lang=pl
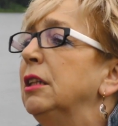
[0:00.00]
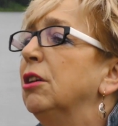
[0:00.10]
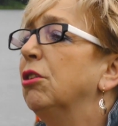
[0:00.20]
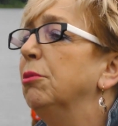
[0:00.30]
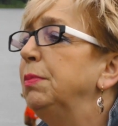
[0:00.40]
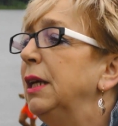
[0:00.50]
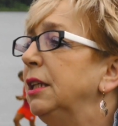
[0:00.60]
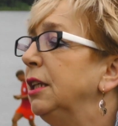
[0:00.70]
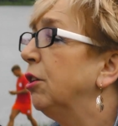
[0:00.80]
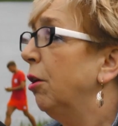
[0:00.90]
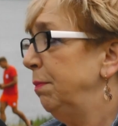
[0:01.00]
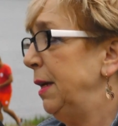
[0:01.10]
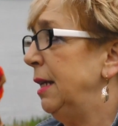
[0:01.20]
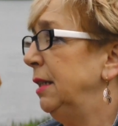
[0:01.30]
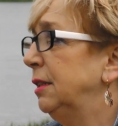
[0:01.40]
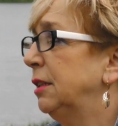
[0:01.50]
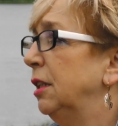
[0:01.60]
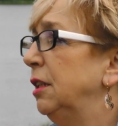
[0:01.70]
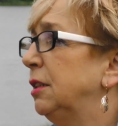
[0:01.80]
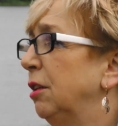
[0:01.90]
do kąpieli i kąpielisk y,